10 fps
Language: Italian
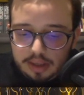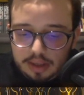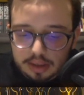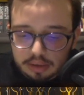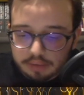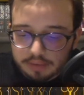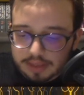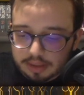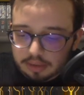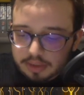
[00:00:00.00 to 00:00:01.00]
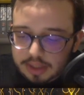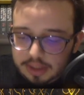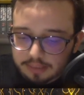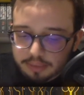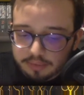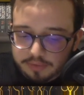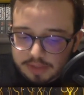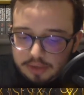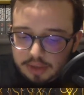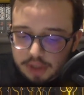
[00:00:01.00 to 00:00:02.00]
Trovandosi
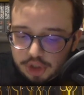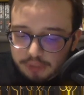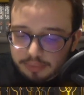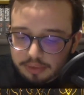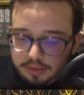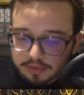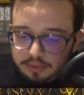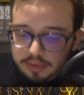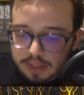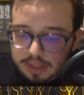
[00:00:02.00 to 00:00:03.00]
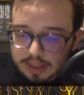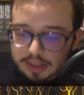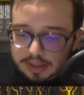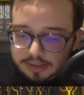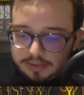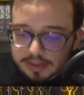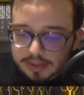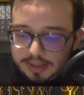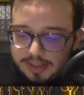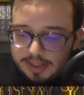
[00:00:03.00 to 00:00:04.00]
all'improvviso nel Giappone feudale, la
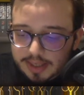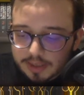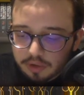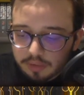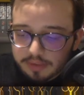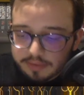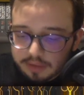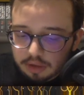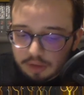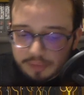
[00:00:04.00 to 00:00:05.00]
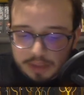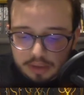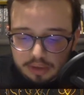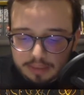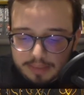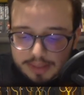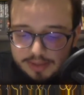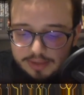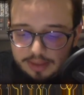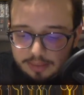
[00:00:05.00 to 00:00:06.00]
studentessa Kagome fa coppia con il
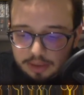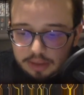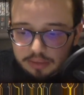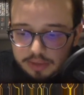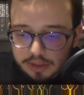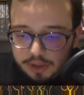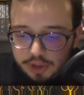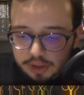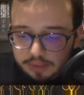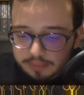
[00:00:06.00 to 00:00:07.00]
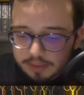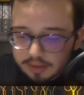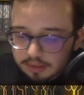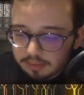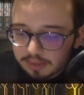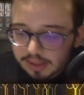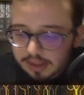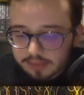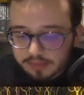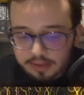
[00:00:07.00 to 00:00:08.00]
mezzo demone Inuyasha per
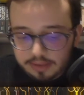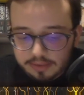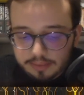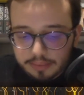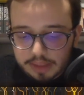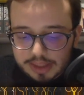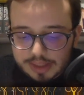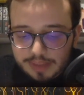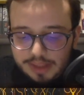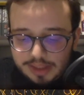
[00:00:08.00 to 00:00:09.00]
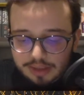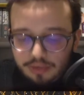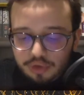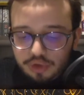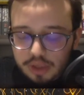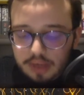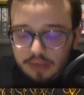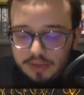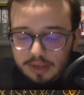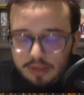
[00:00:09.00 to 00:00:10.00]
recuperare i, i, frammenti sparsi di un gioiello
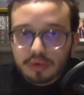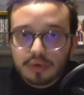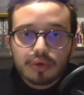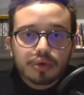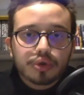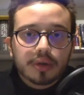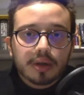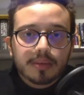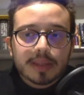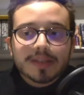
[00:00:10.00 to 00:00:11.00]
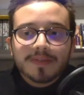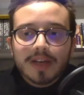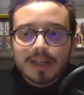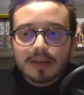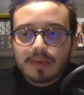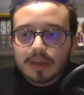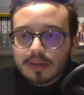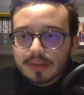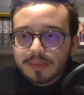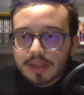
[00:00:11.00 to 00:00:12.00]
sacro, conosciuta come Sfera dei
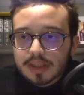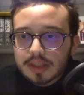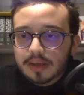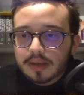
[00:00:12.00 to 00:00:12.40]
Quattro Spiriti.